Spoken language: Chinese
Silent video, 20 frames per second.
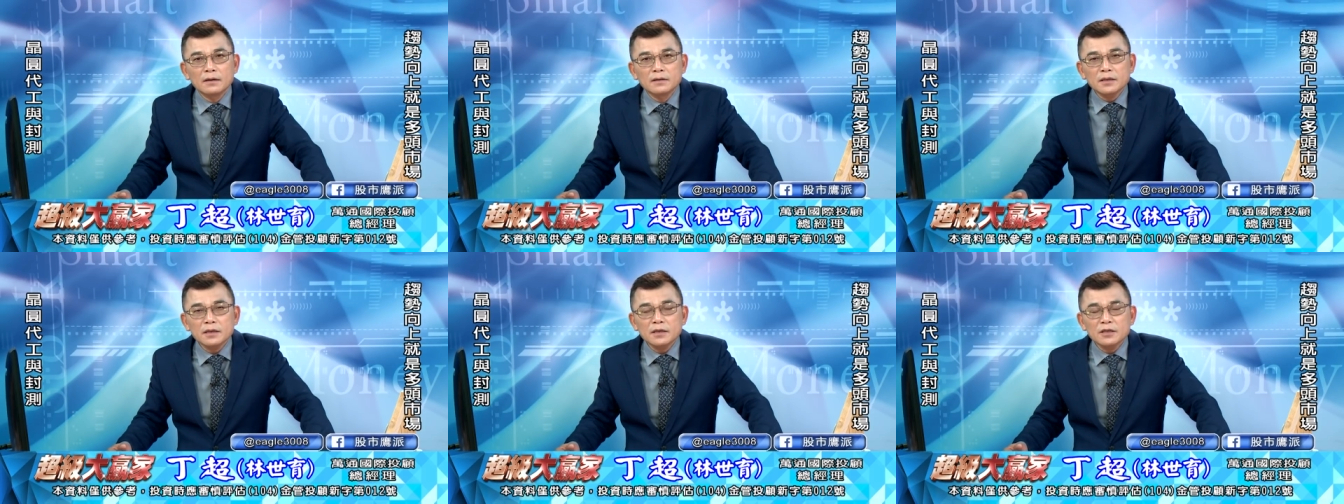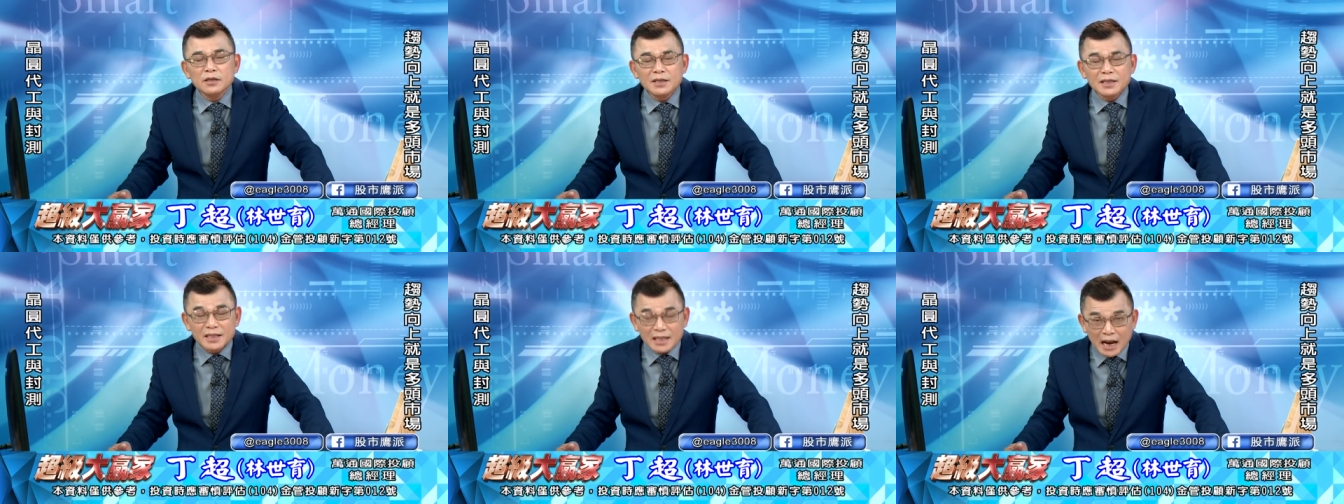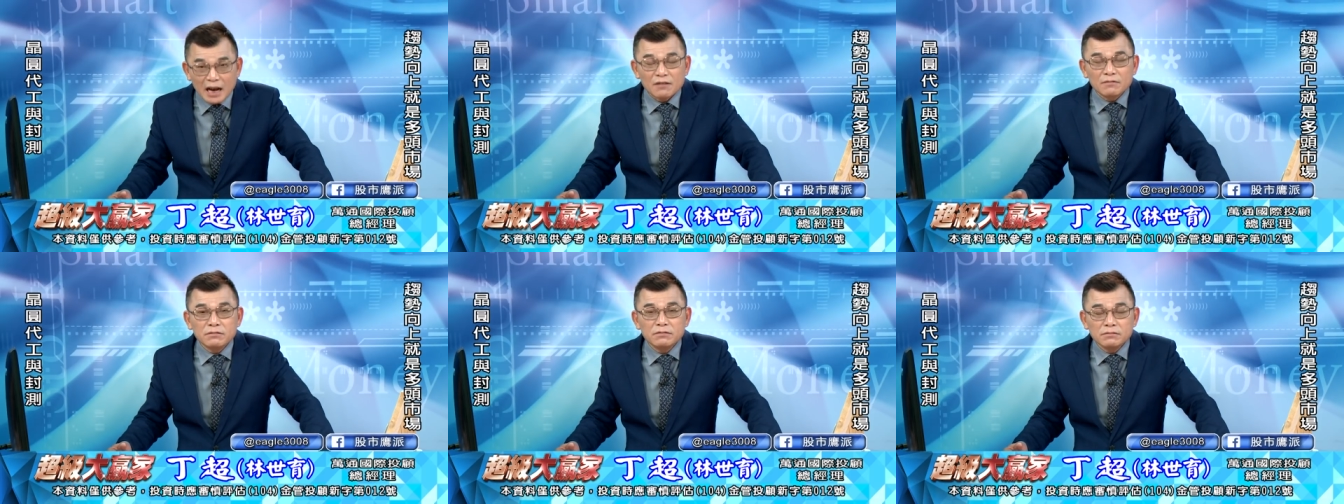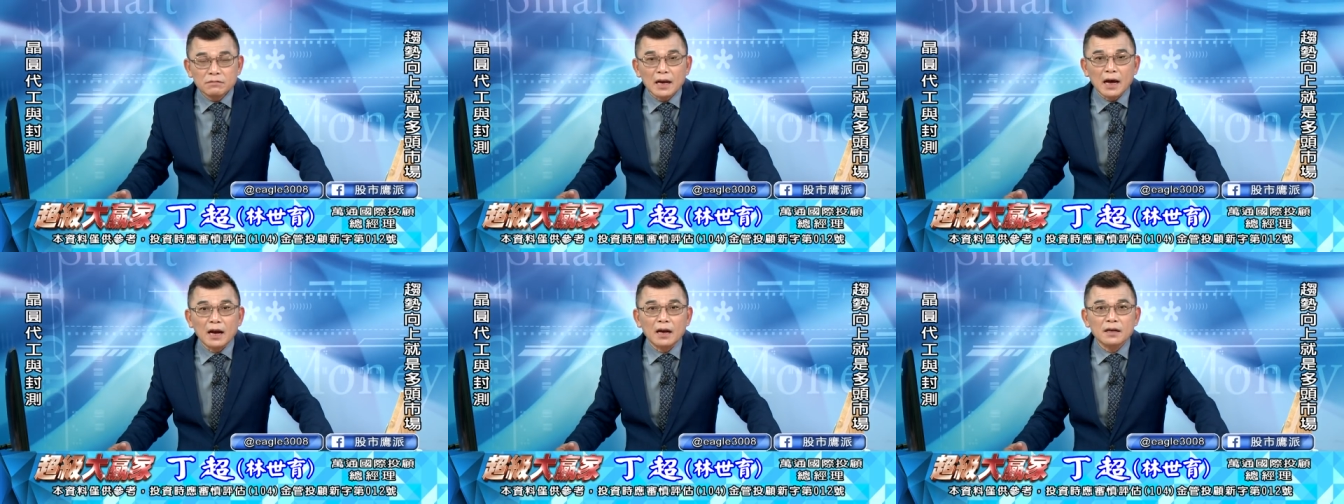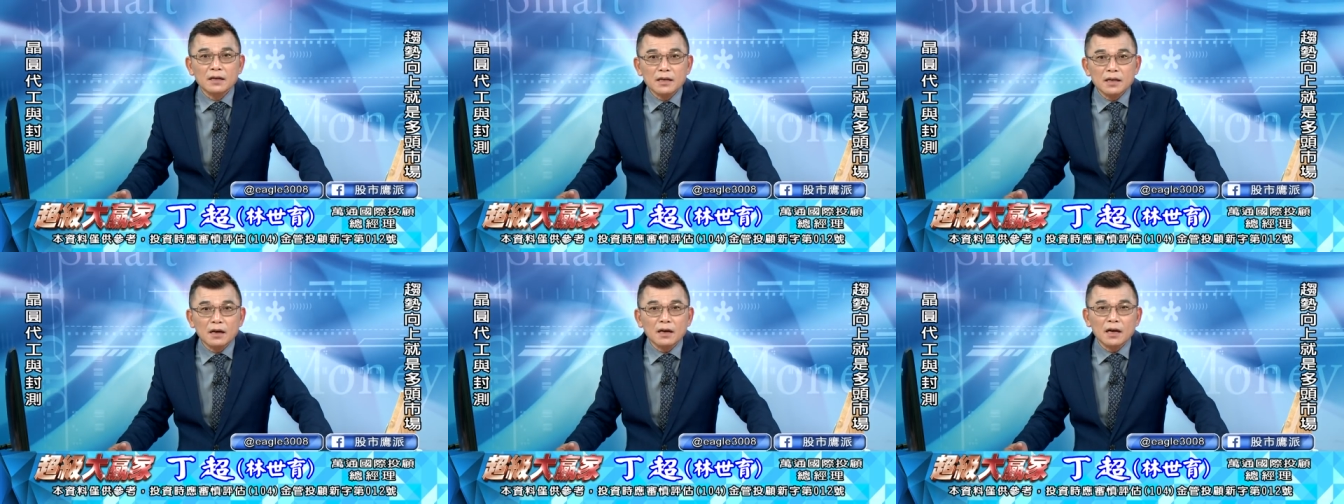这个就是港夫啦，
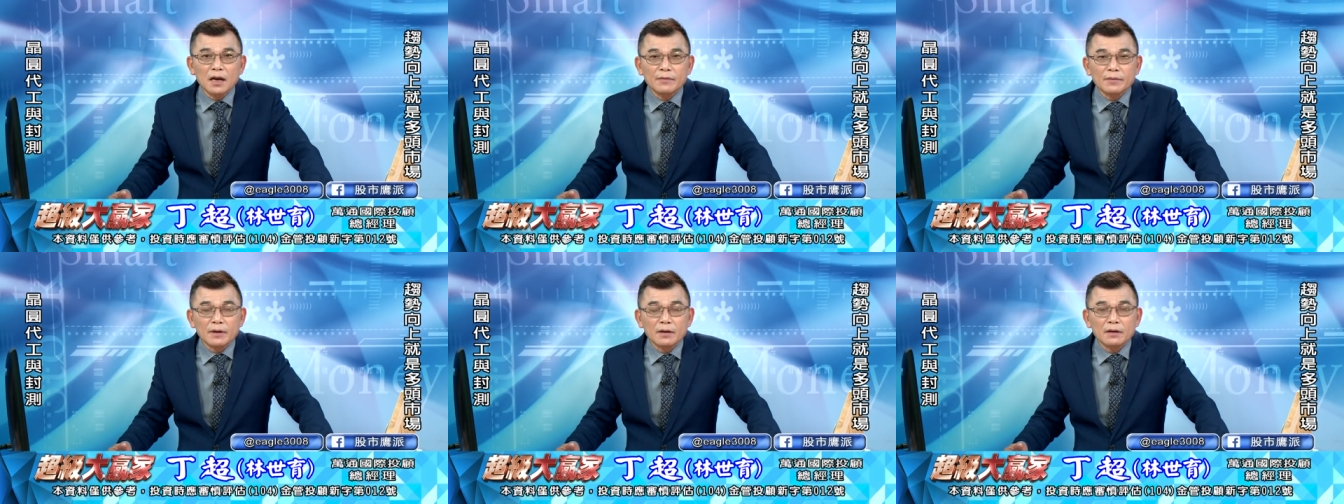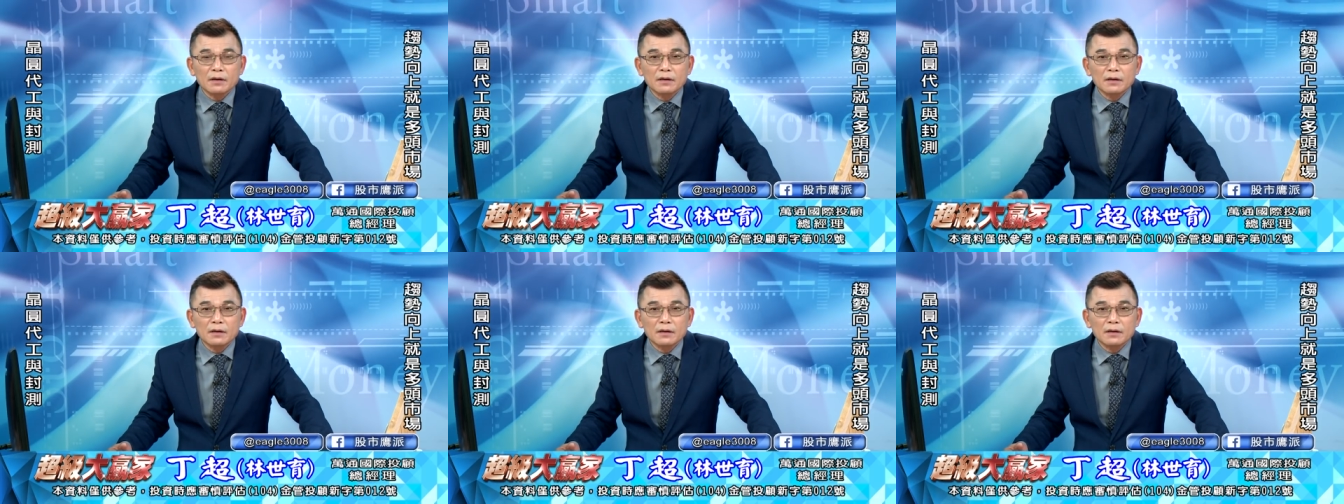你了解不？